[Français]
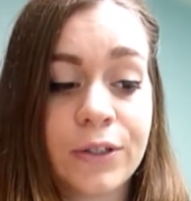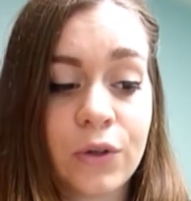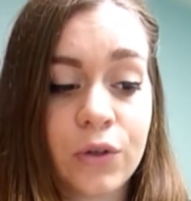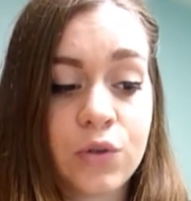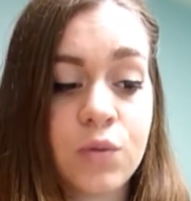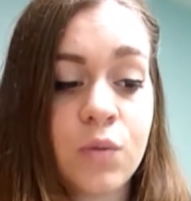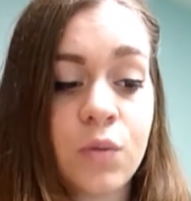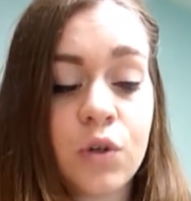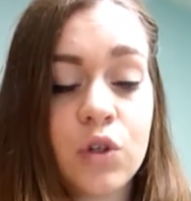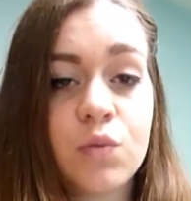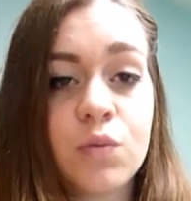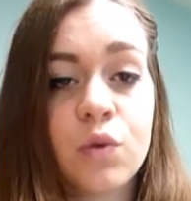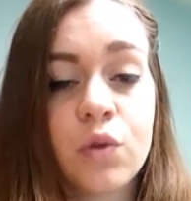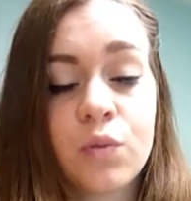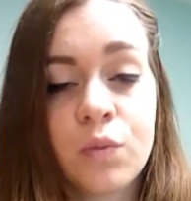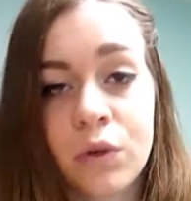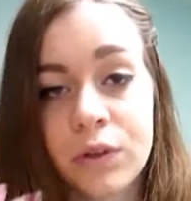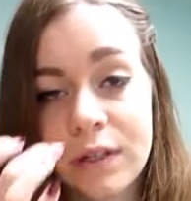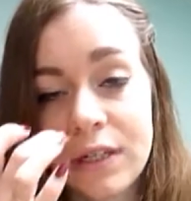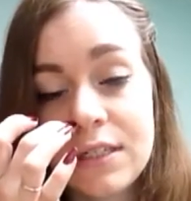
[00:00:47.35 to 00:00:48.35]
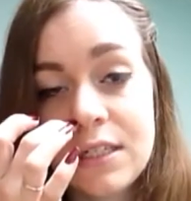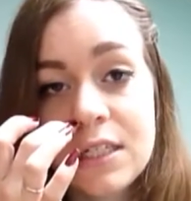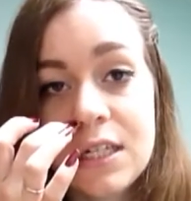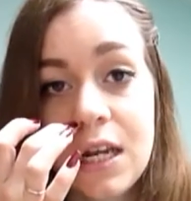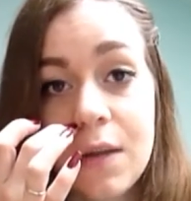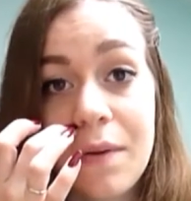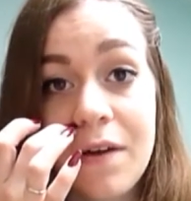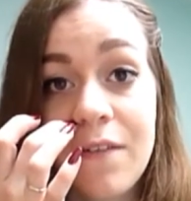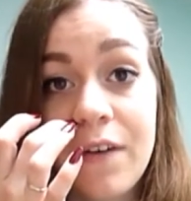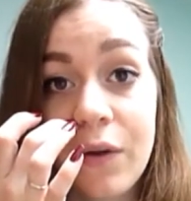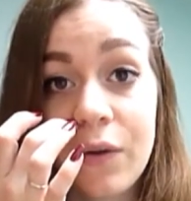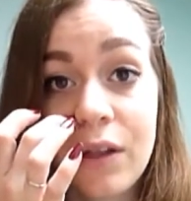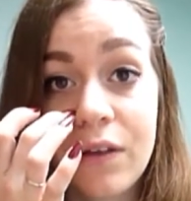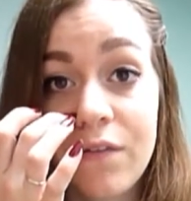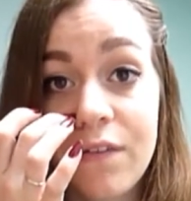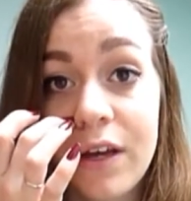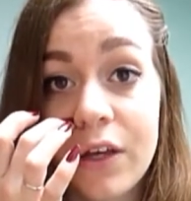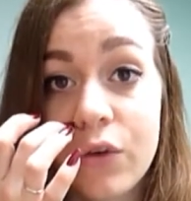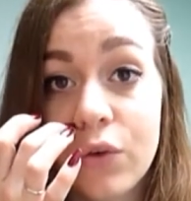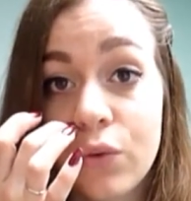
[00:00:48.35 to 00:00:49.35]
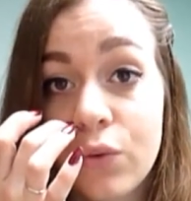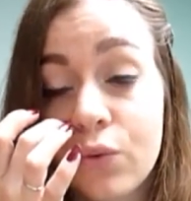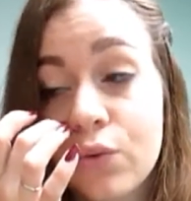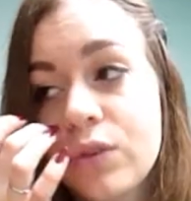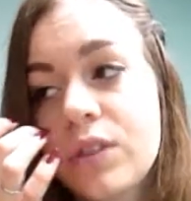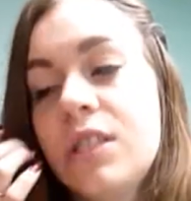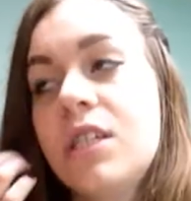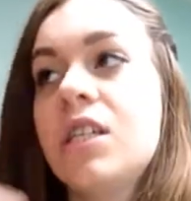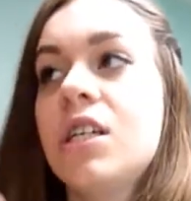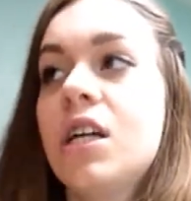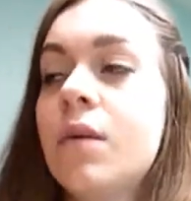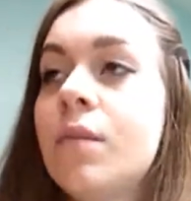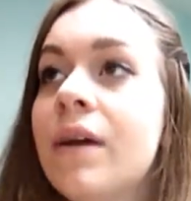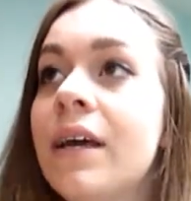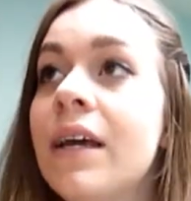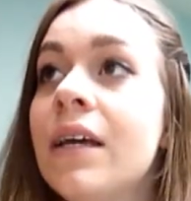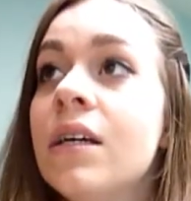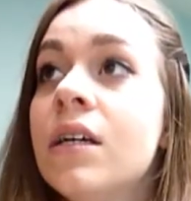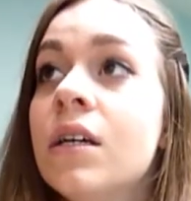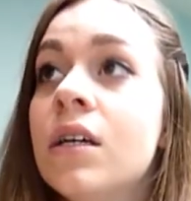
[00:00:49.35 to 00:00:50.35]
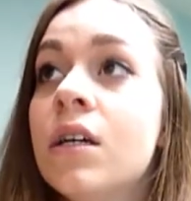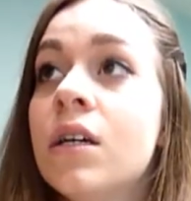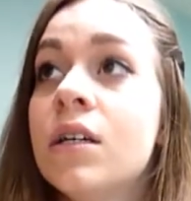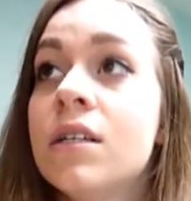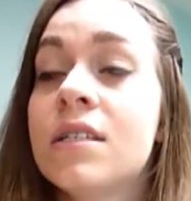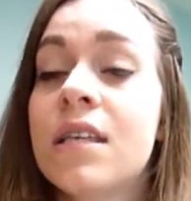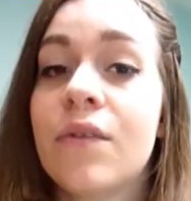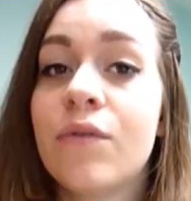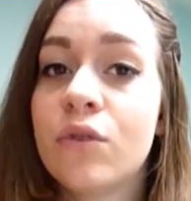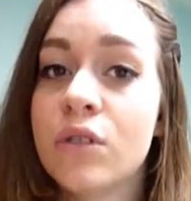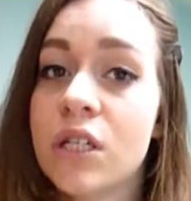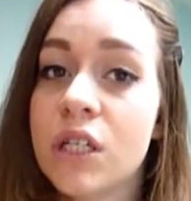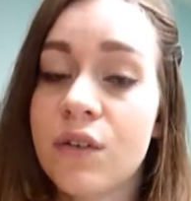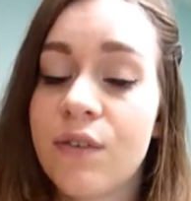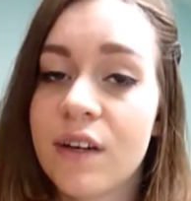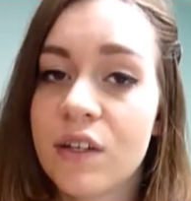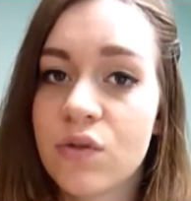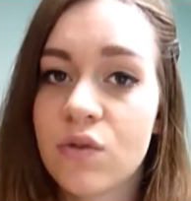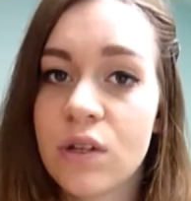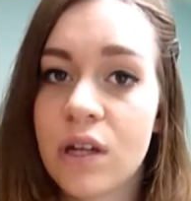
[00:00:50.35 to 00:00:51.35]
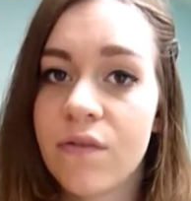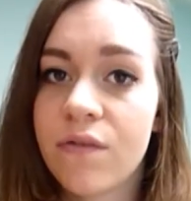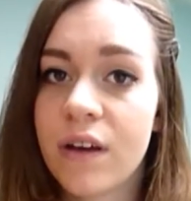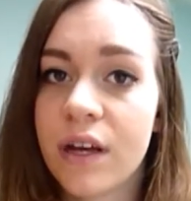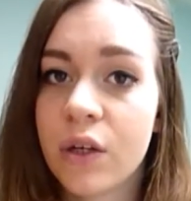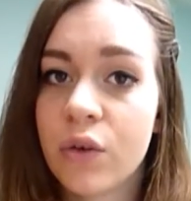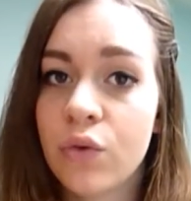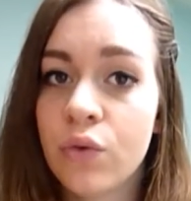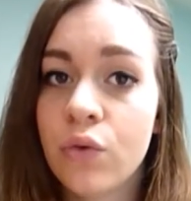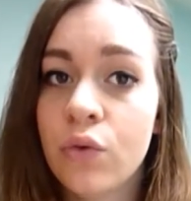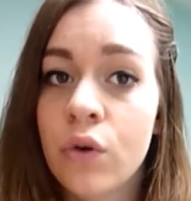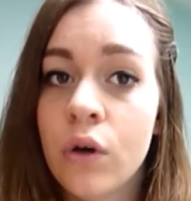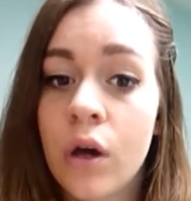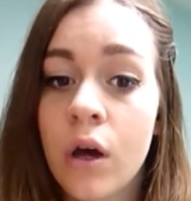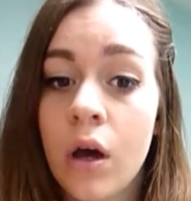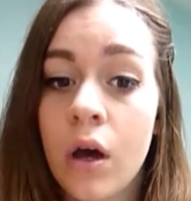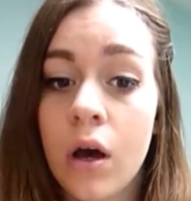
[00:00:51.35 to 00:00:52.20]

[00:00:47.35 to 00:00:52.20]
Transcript: ce moment je me demandais si j'allais pas faire une FAQ. Donc si jamais ça vous dit que je fasse une FAQ,